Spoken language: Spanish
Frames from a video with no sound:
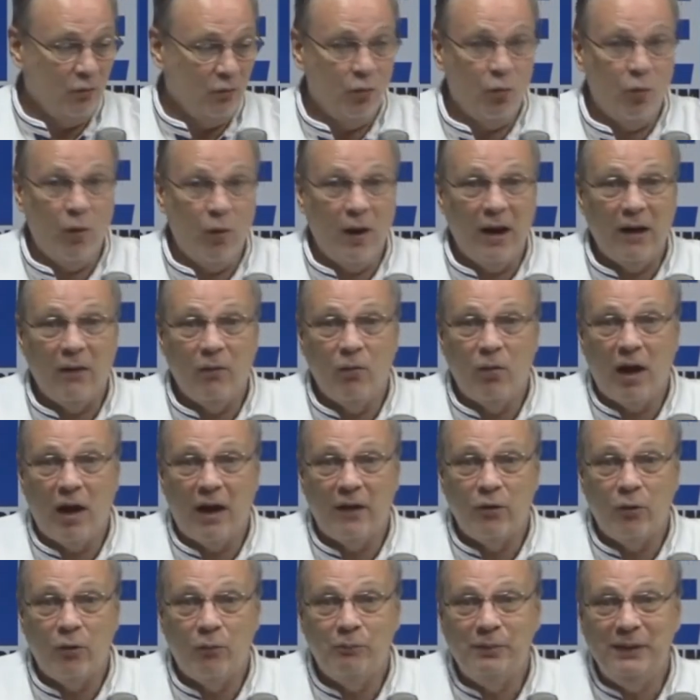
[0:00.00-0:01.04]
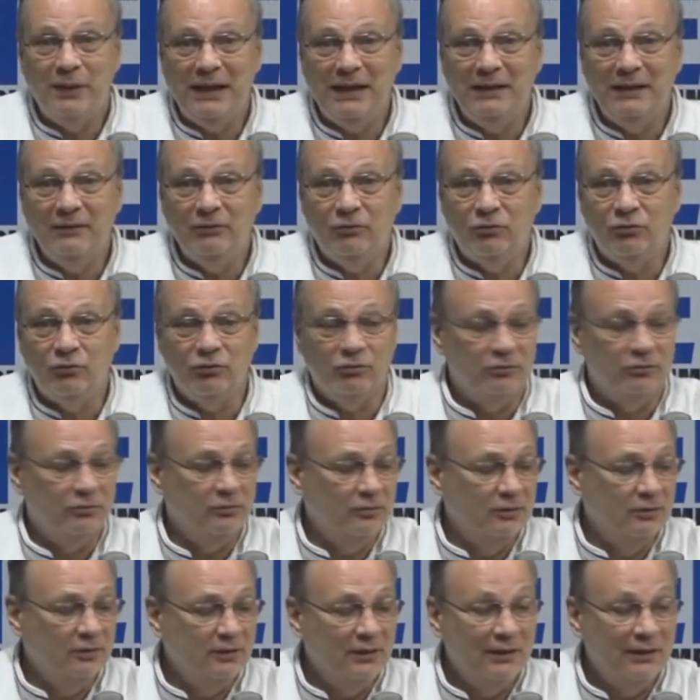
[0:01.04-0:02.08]
Huevo, gallo pinto,
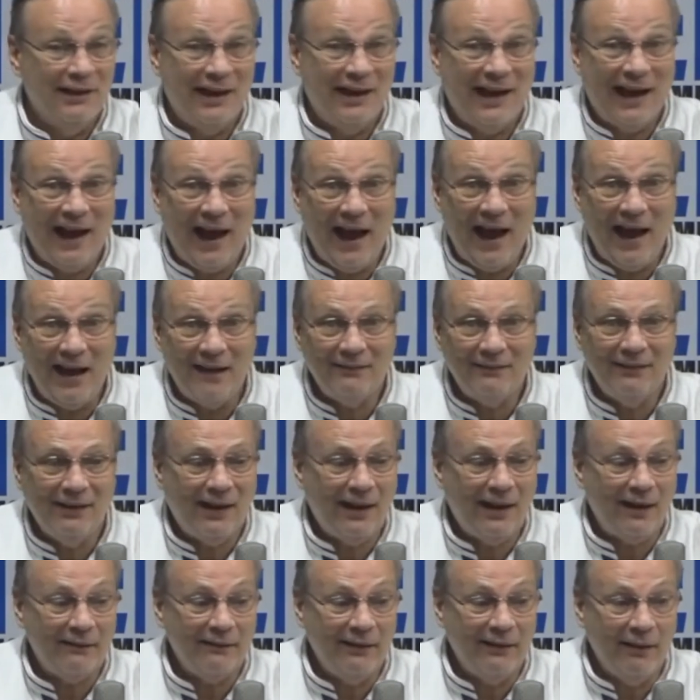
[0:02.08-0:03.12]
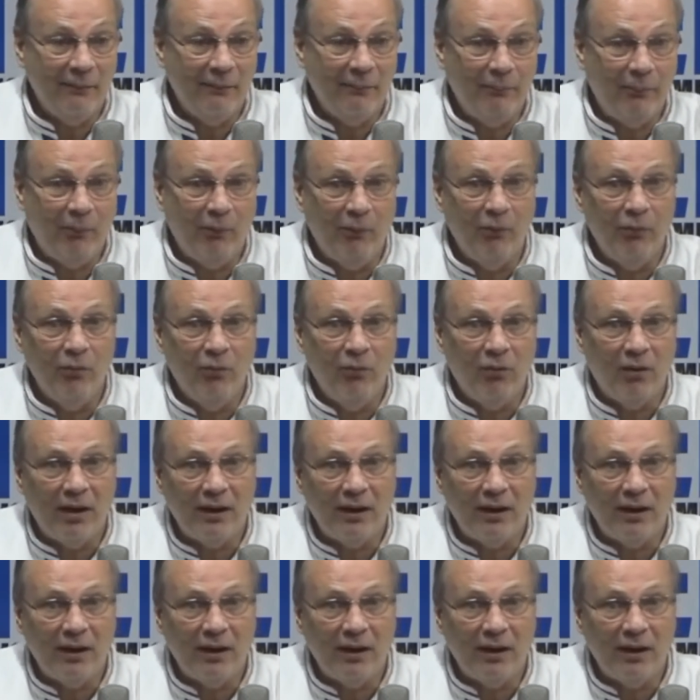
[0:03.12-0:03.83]
carne, carne de pollo,